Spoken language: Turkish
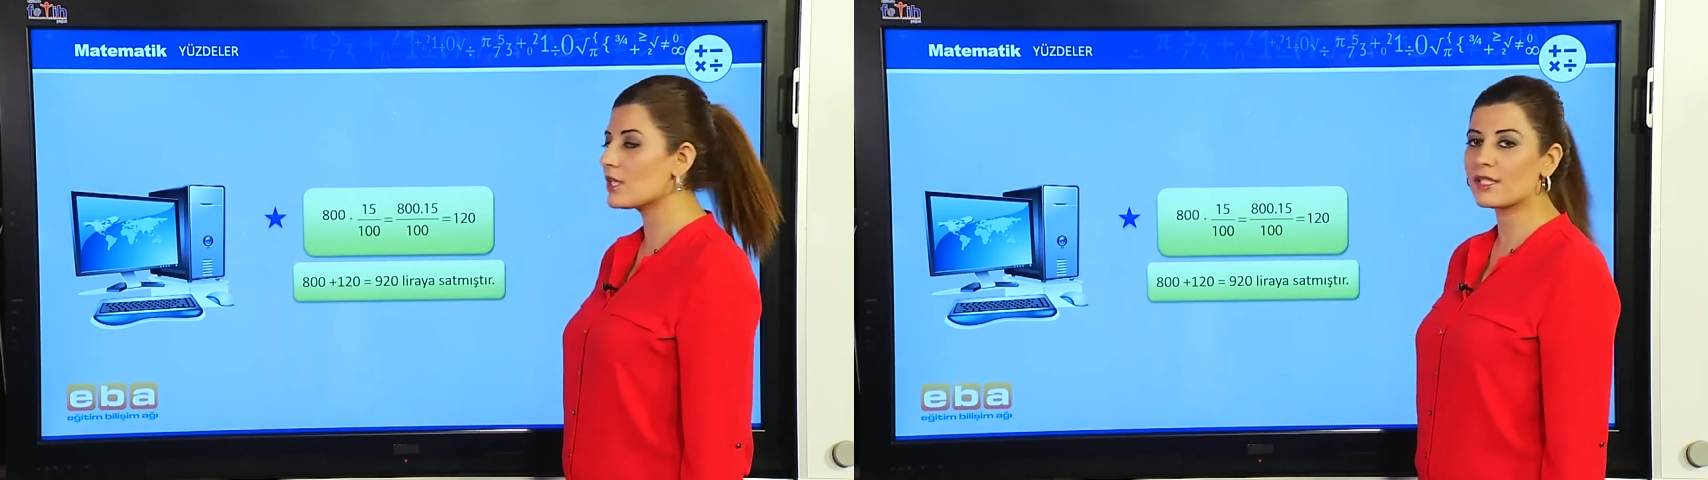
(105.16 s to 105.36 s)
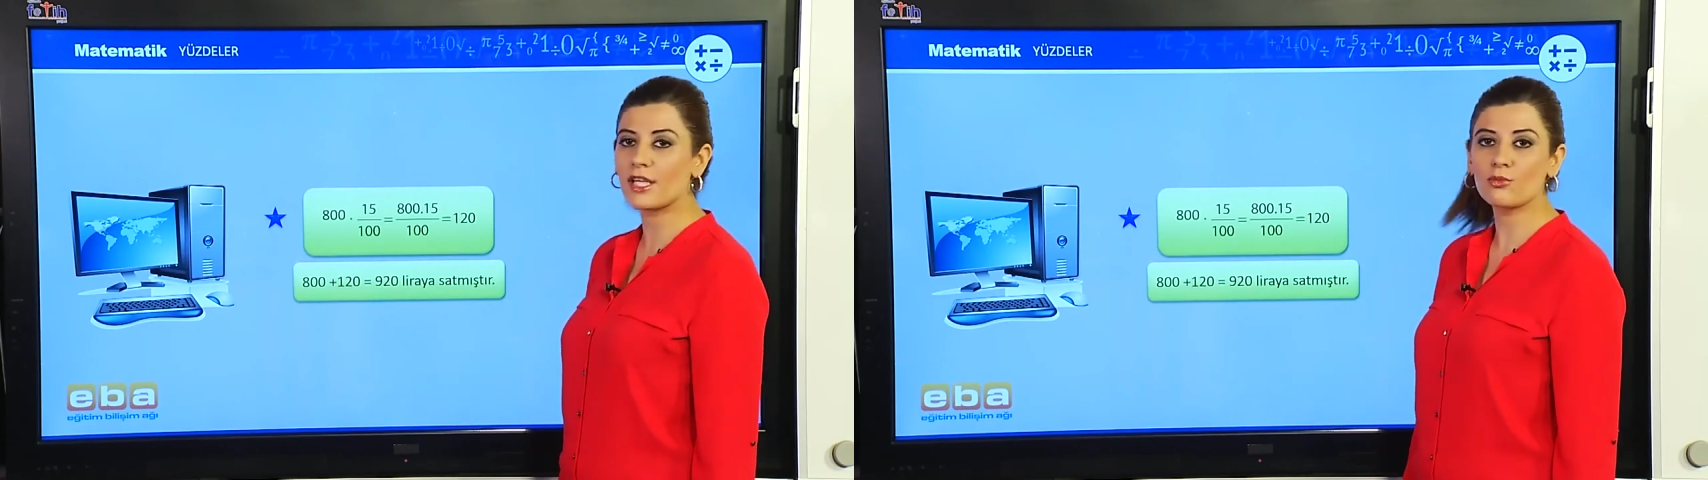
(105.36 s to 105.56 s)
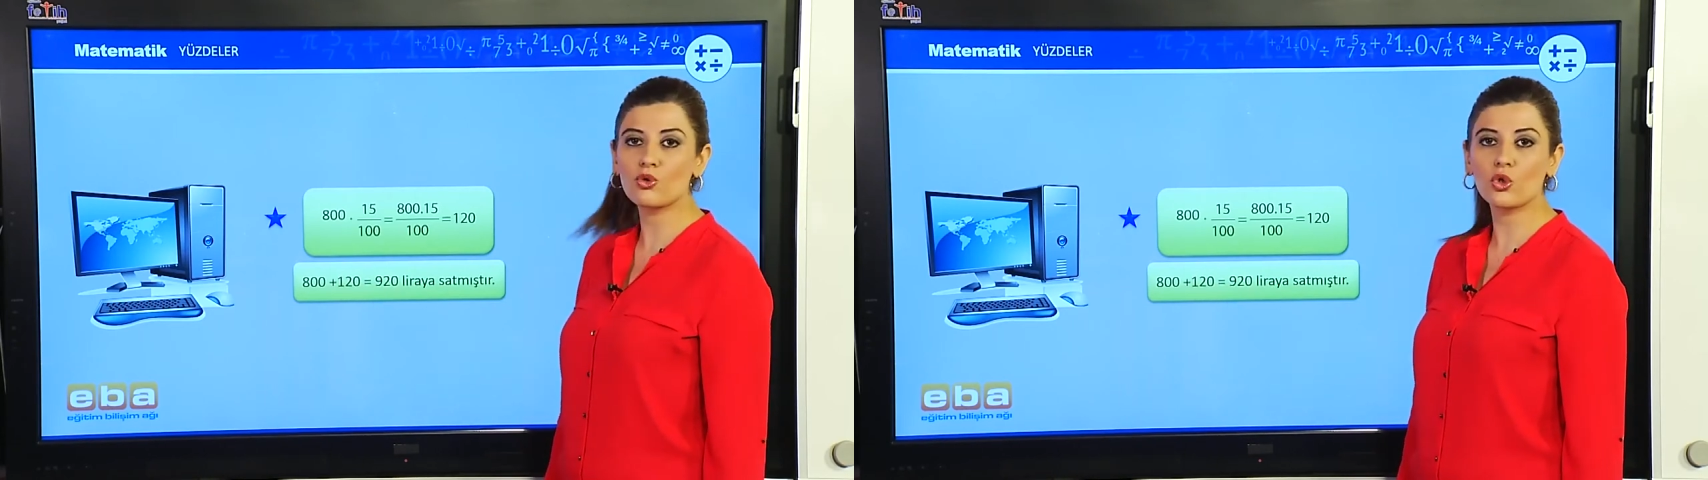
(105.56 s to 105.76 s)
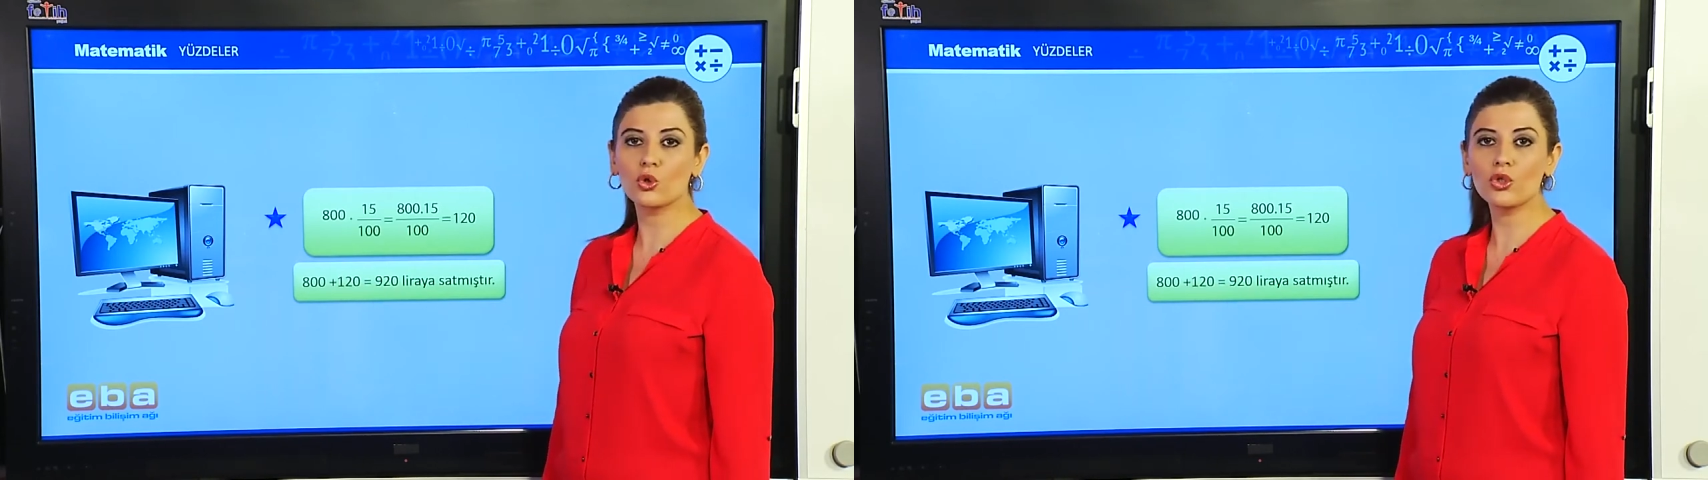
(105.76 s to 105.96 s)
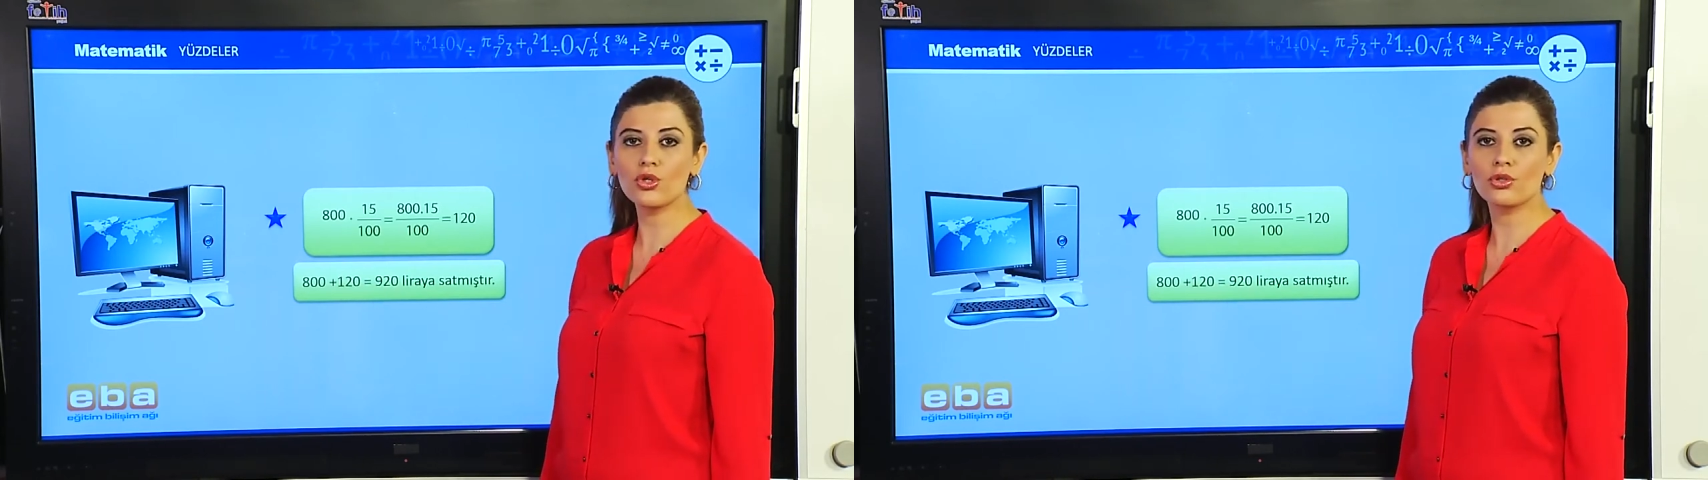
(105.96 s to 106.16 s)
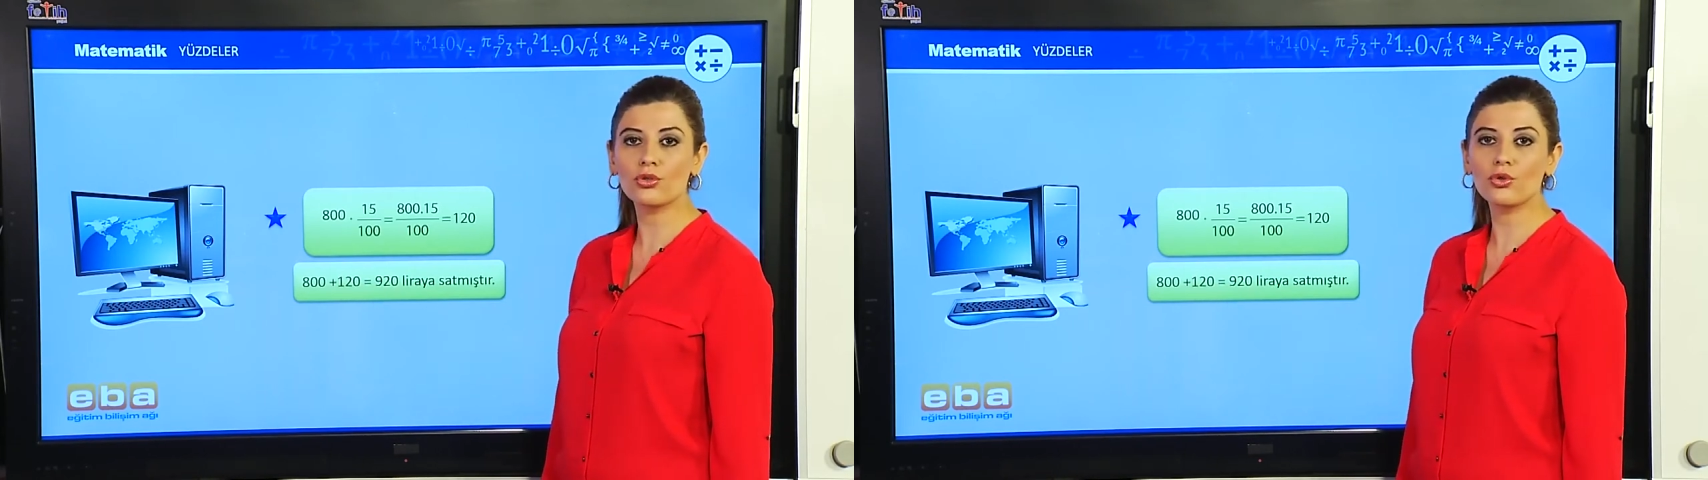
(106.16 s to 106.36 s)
liraya satmış olur?